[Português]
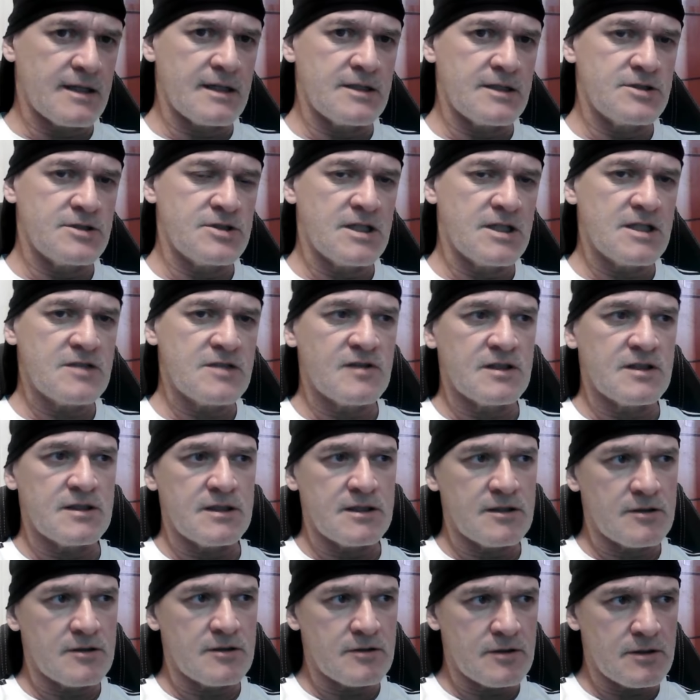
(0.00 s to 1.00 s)
ela adiante,
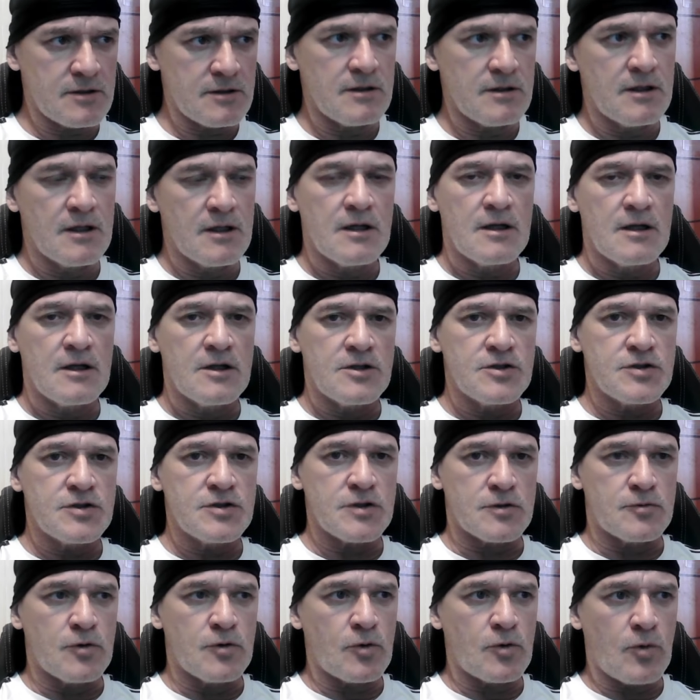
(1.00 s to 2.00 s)
venderam e
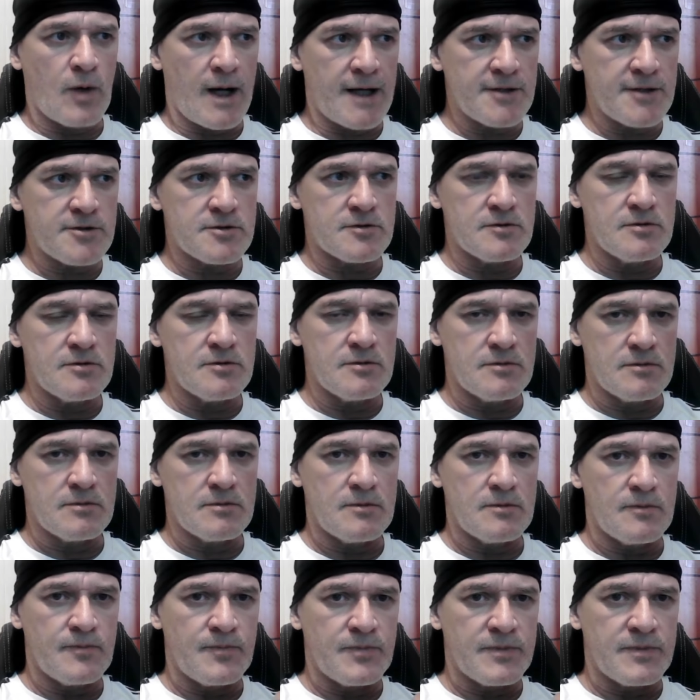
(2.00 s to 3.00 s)
chegou quatro
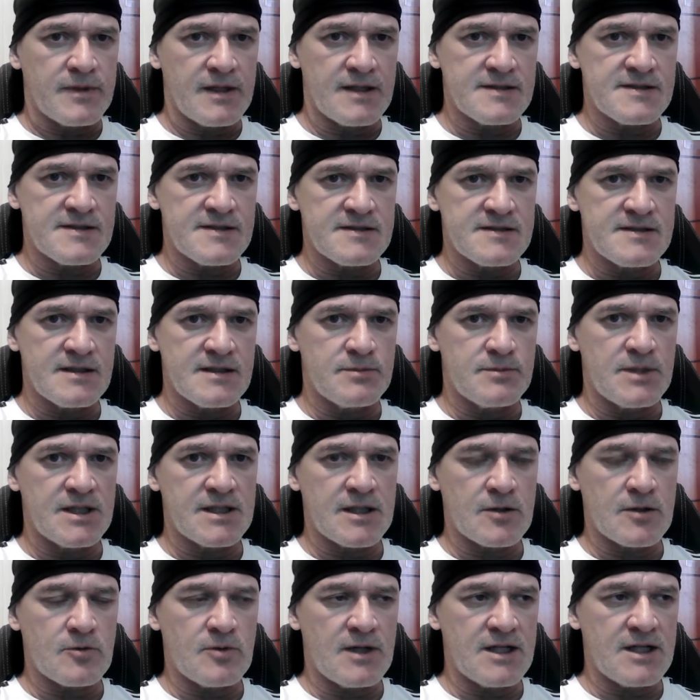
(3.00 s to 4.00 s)
nessa
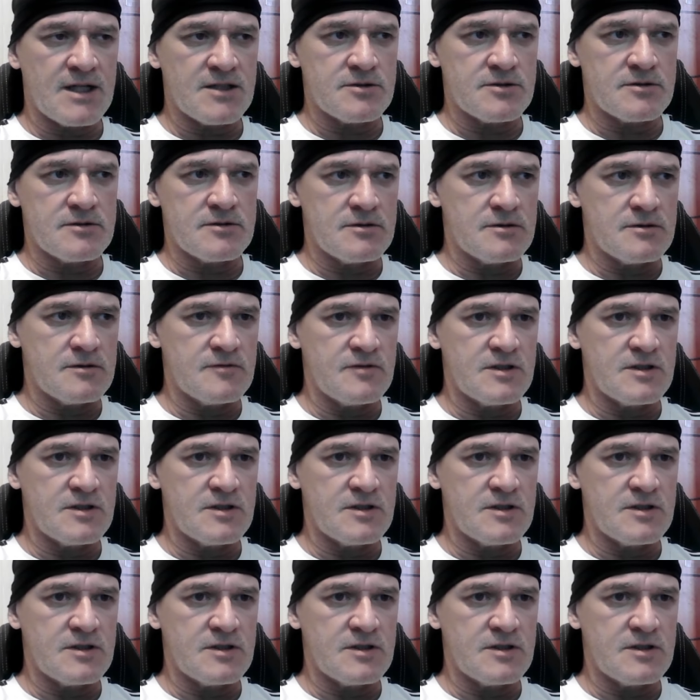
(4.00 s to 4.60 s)
semana, quatro